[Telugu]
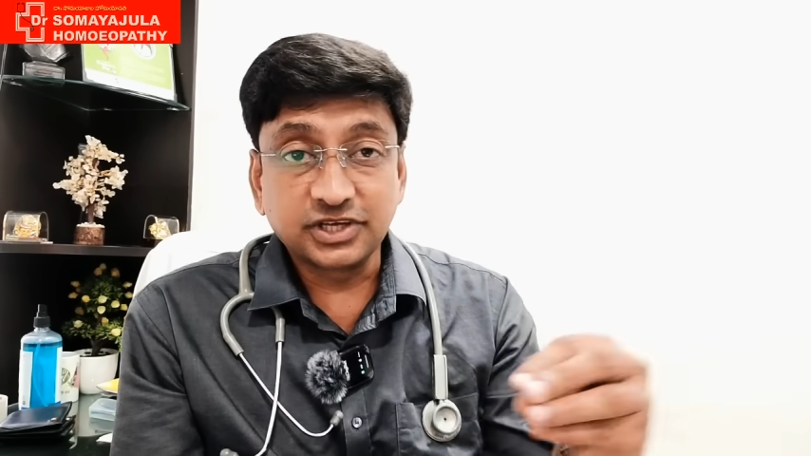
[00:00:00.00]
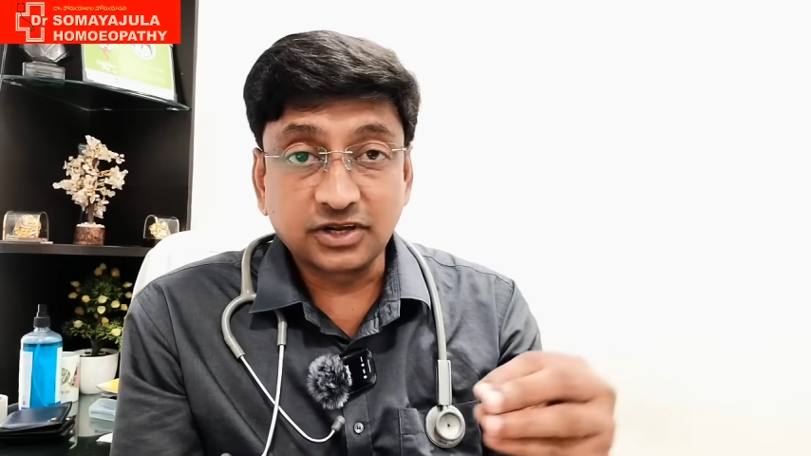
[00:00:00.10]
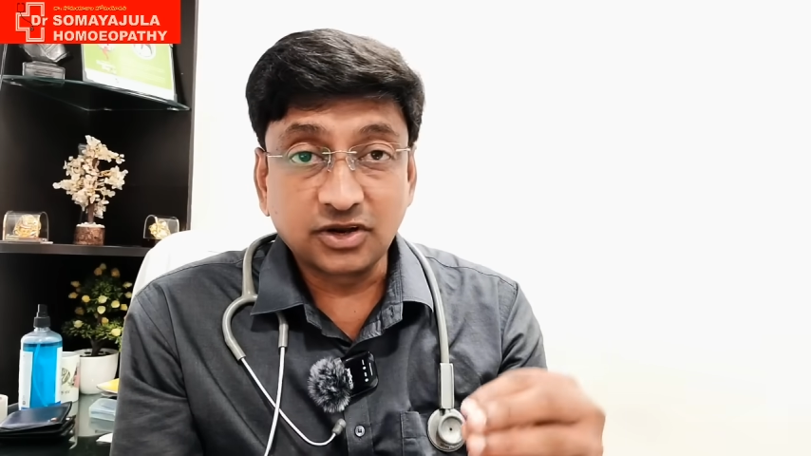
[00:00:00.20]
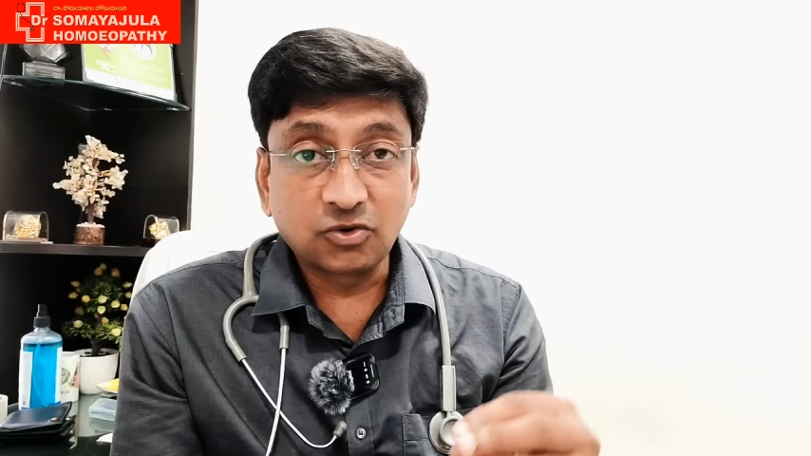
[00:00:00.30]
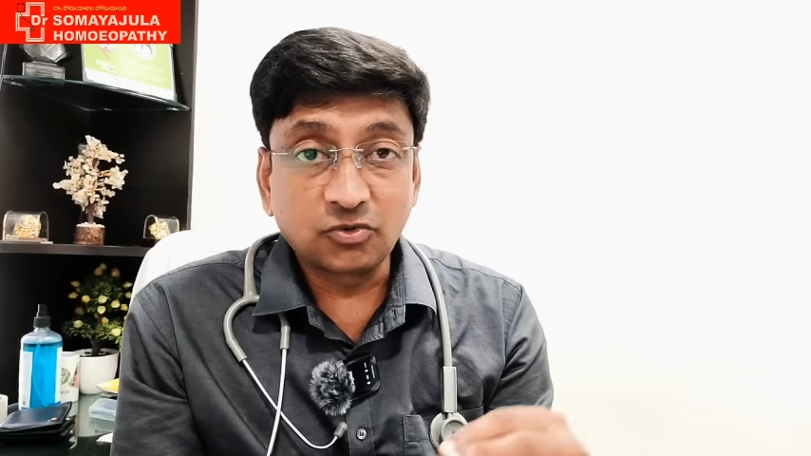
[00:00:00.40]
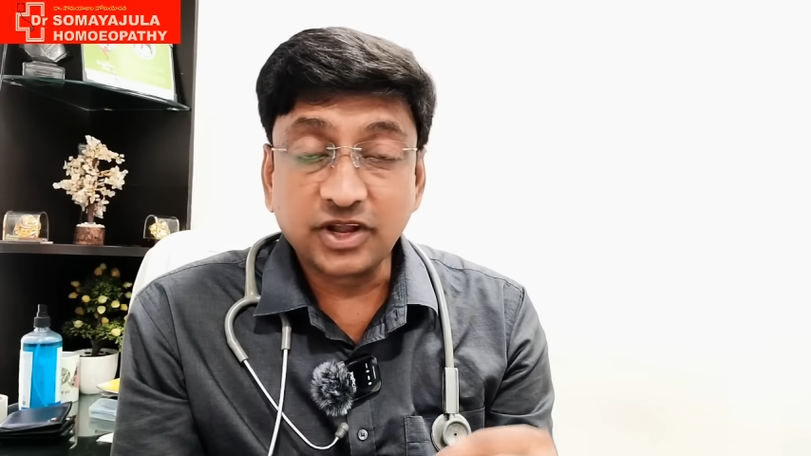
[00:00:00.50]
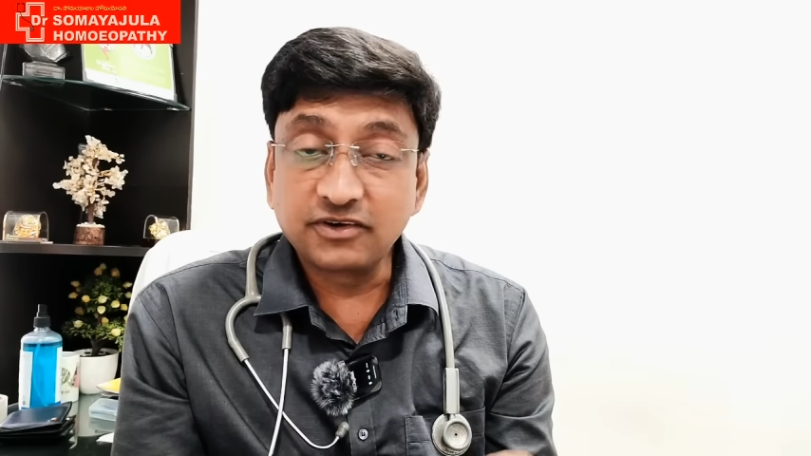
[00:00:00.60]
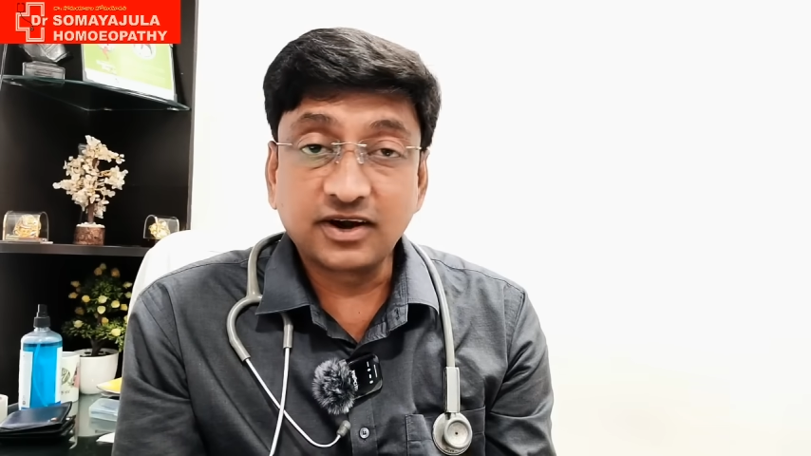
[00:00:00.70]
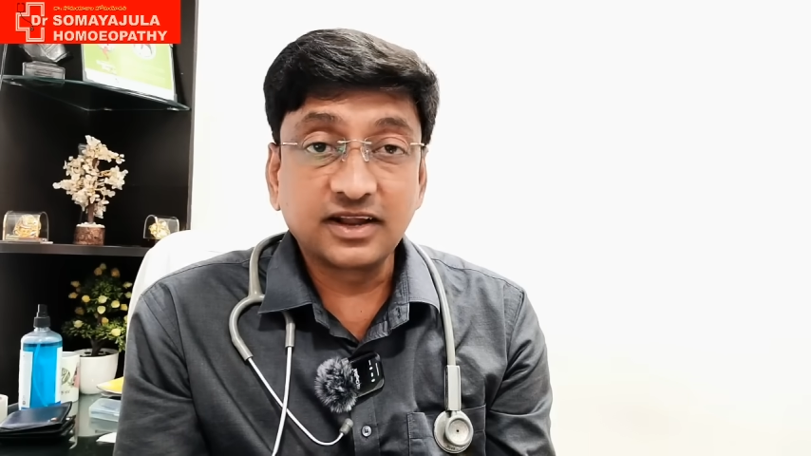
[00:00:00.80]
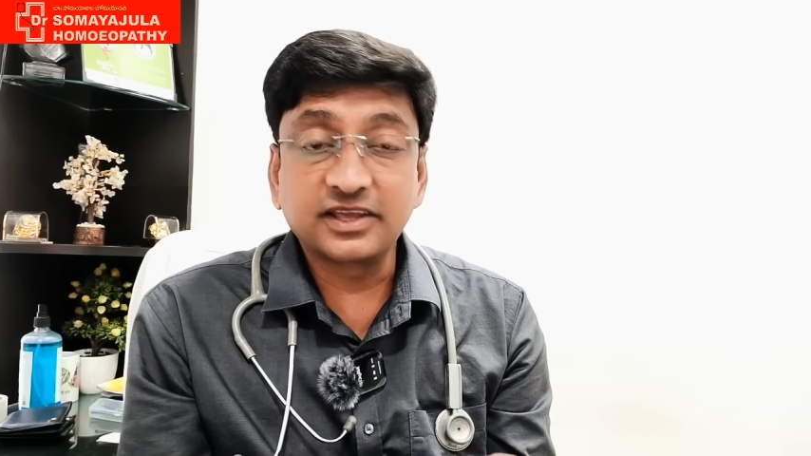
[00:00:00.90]
తీరంలో ఉండే
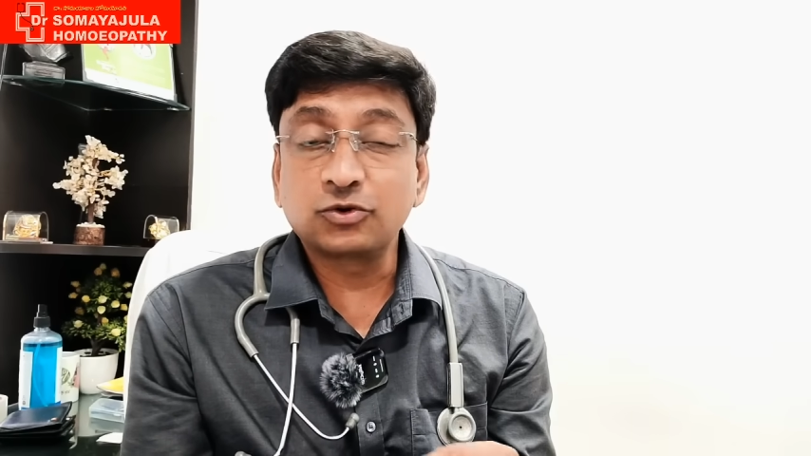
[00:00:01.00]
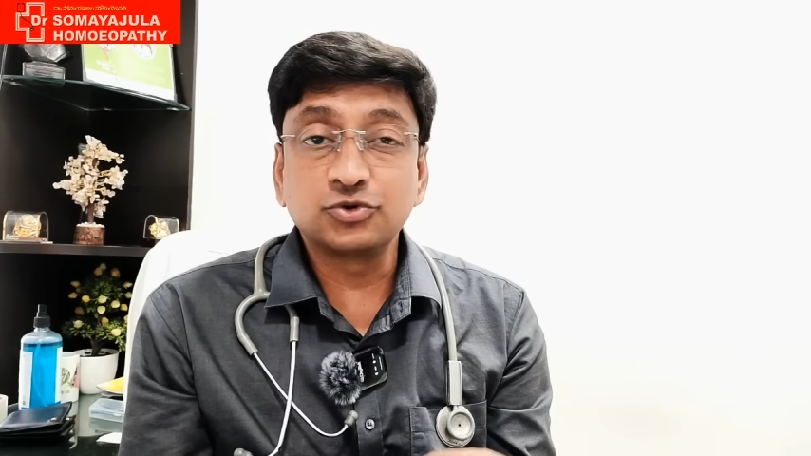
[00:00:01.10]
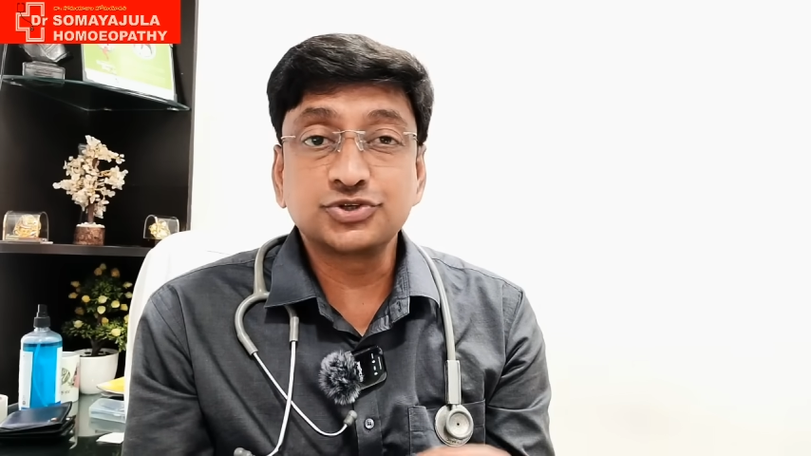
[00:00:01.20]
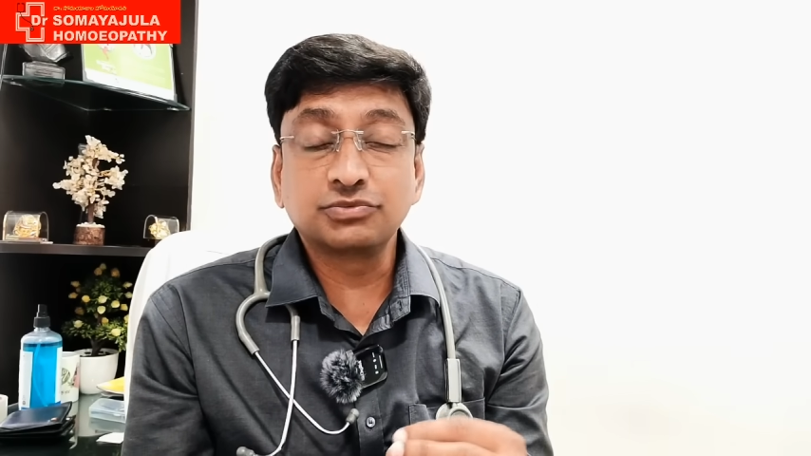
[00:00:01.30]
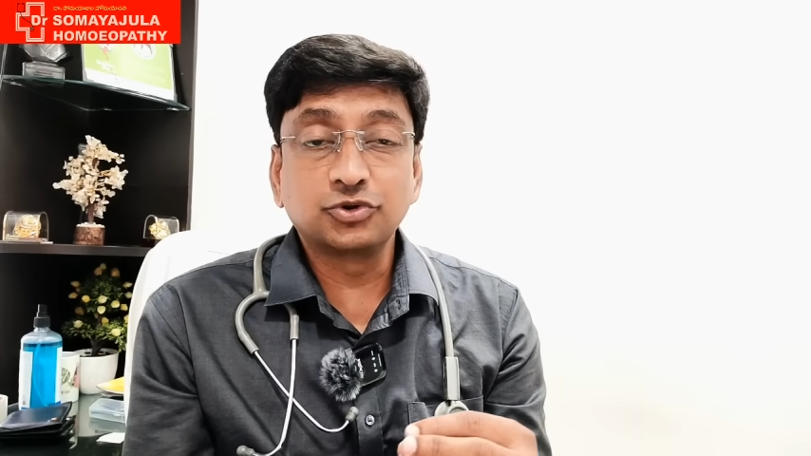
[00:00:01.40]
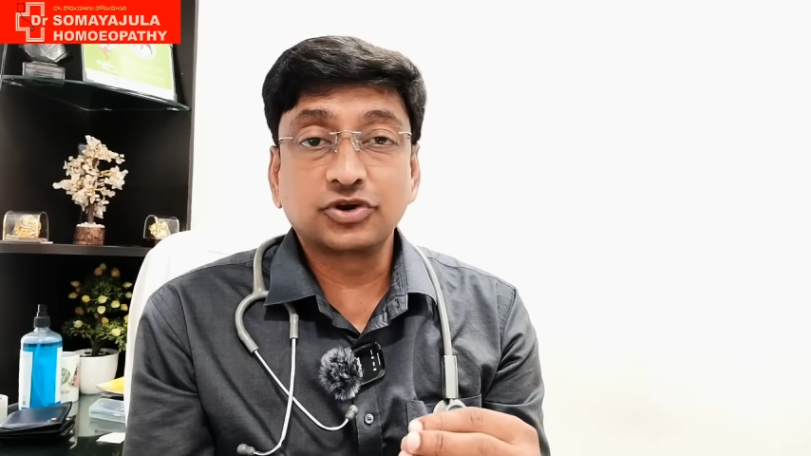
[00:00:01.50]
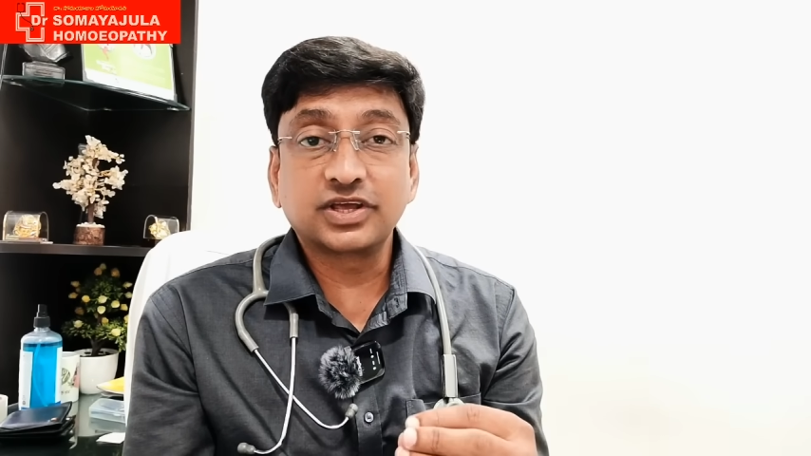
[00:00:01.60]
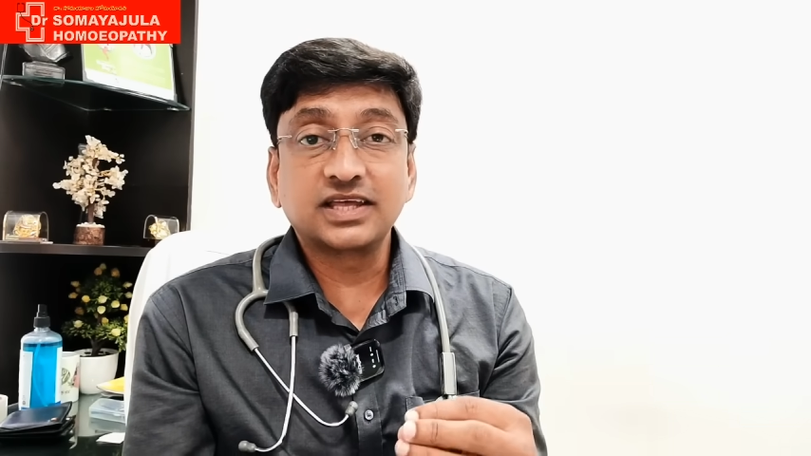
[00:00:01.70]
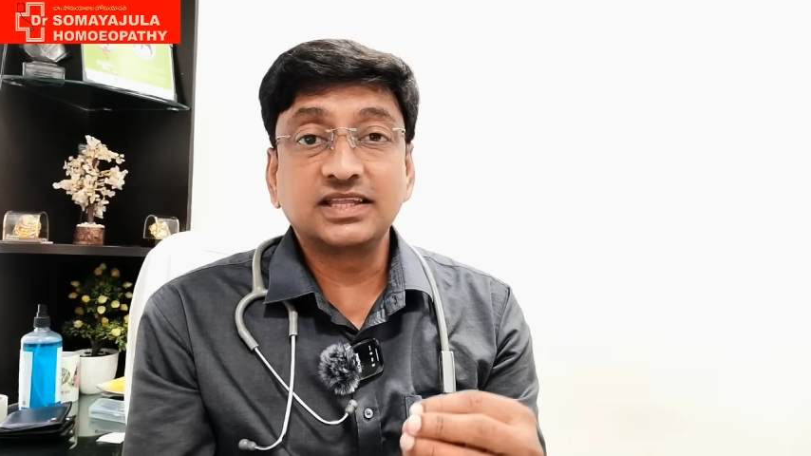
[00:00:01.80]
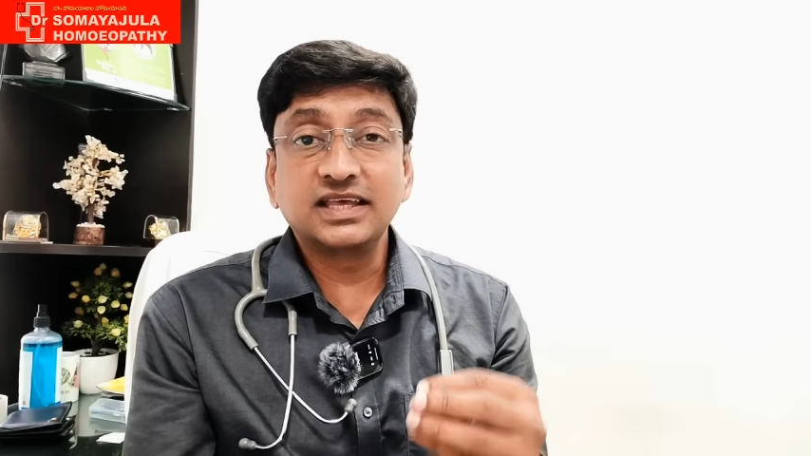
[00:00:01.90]
వాళ్ళకి కొంచెం
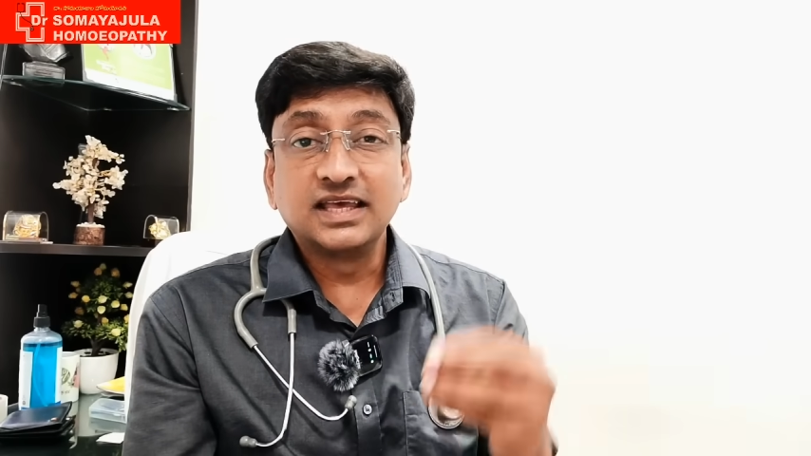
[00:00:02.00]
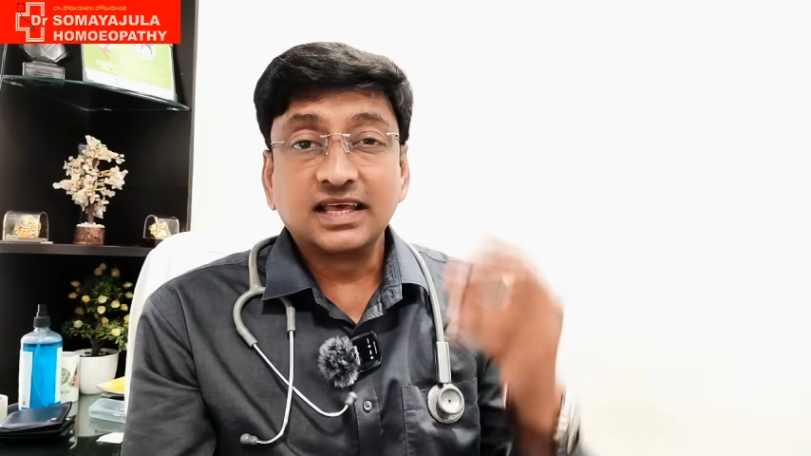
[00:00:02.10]
దొరికేది